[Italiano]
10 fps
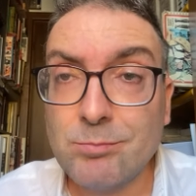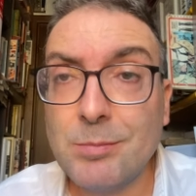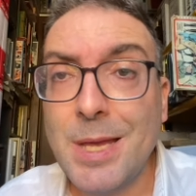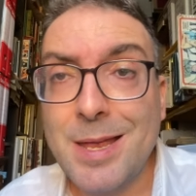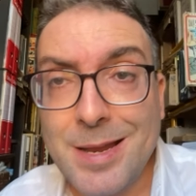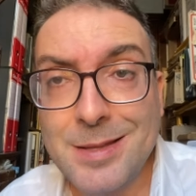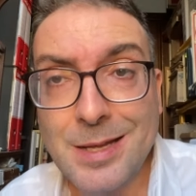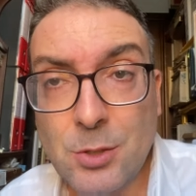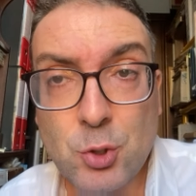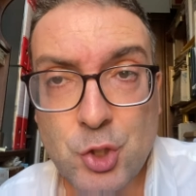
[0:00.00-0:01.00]
E
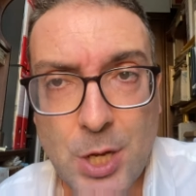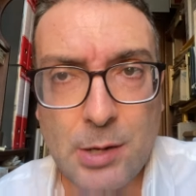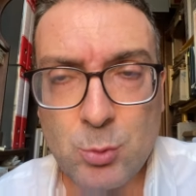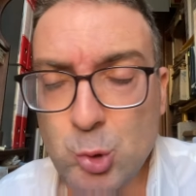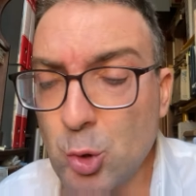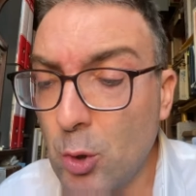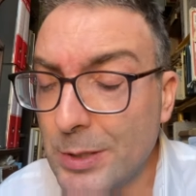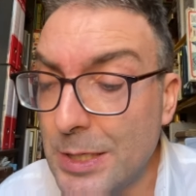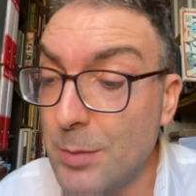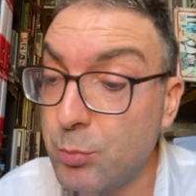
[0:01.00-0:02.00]
l'eredità di Roscià non so
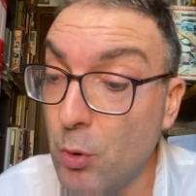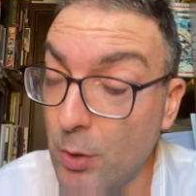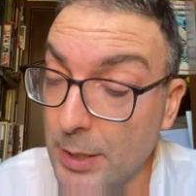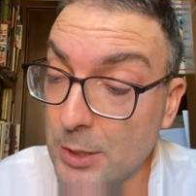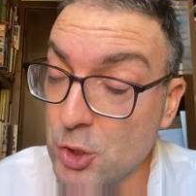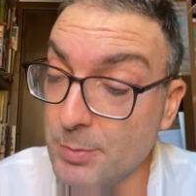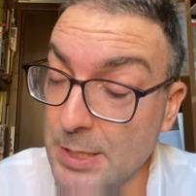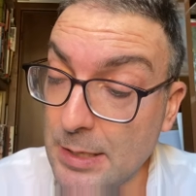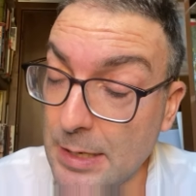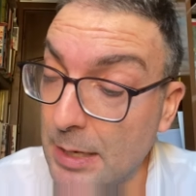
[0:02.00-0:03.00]
chi può
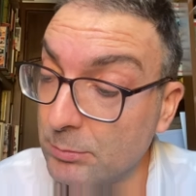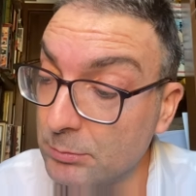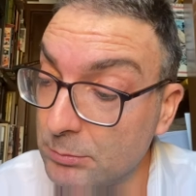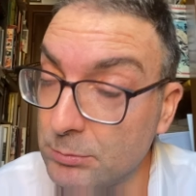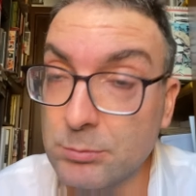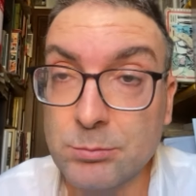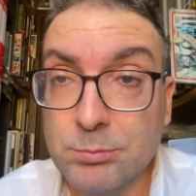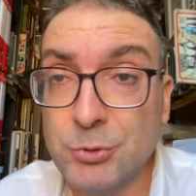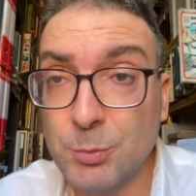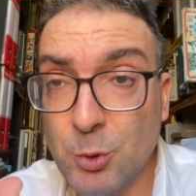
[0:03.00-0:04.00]
recepirla, mm,
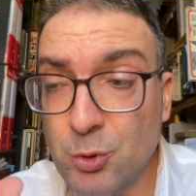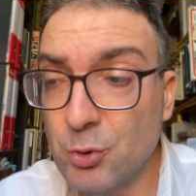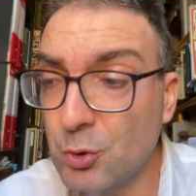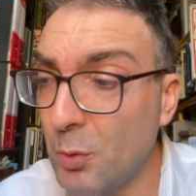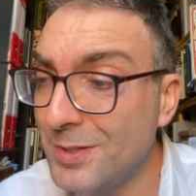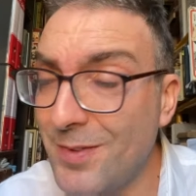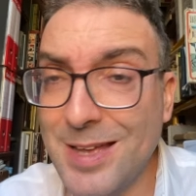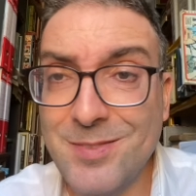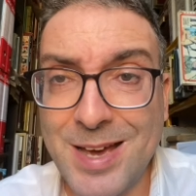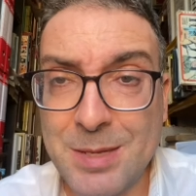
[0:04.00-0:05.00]
ci possono, ci sono dei
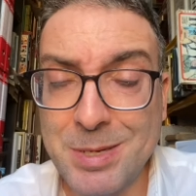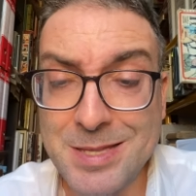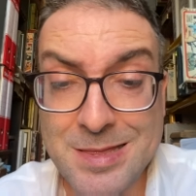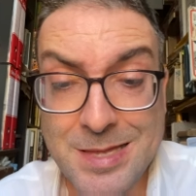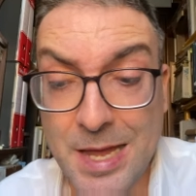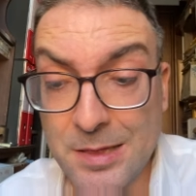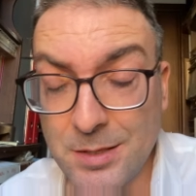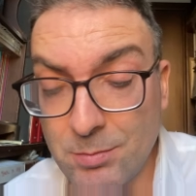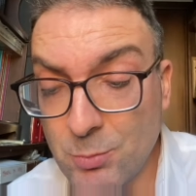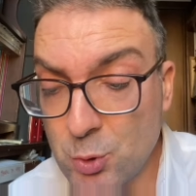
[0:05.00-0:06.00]
vari, dei vari,
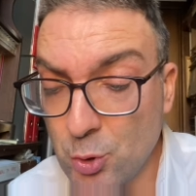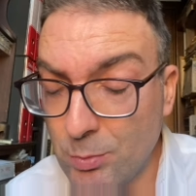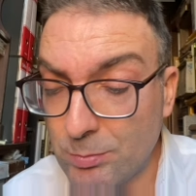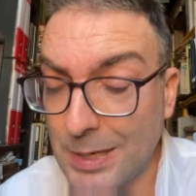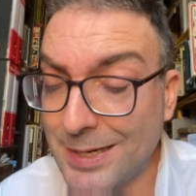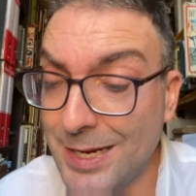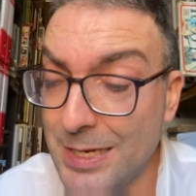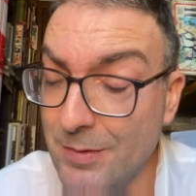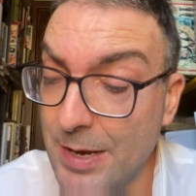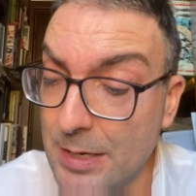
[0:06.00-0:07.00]
pretendenti, non so a che
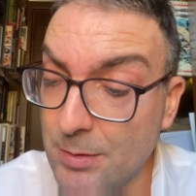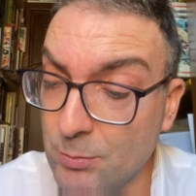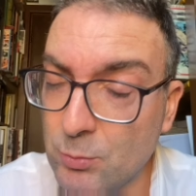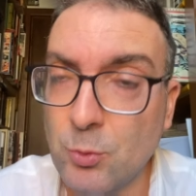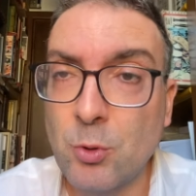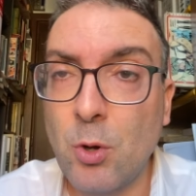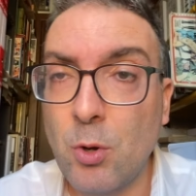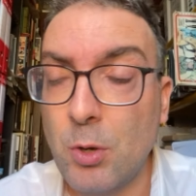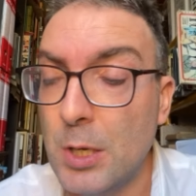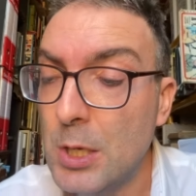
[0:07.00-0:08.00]
livelli, non,
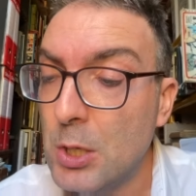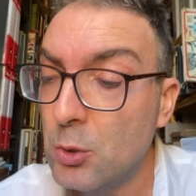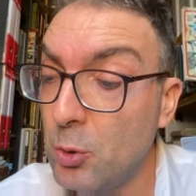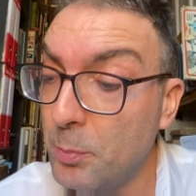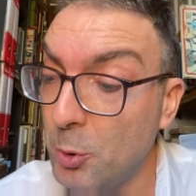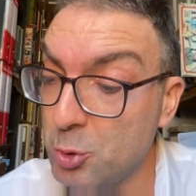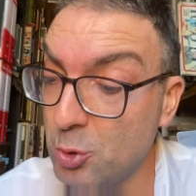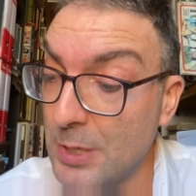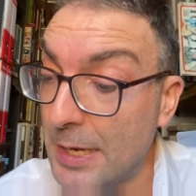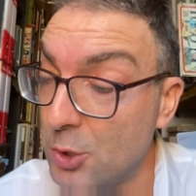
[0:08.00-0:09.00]
ho, non posso dare